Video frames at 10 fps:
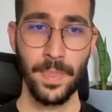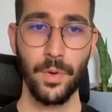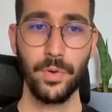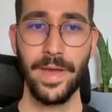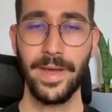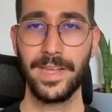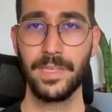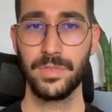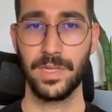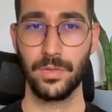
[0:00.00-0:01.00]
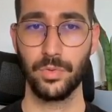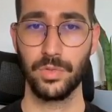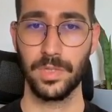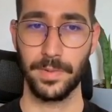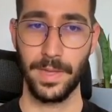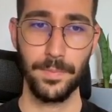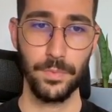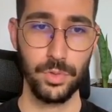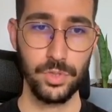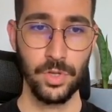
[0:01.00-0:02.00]
Onu herhangi bir şekilde uygulama
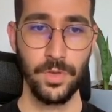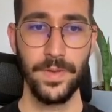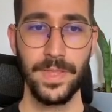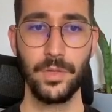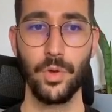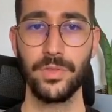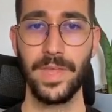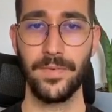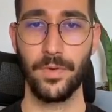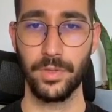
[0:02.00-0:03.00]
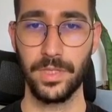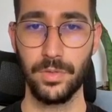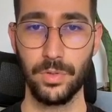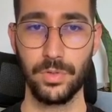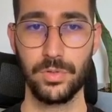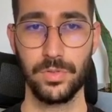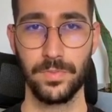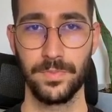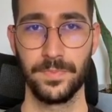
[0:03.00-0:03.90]
yapmıyoruz ve de gönder ve öde diyoruz.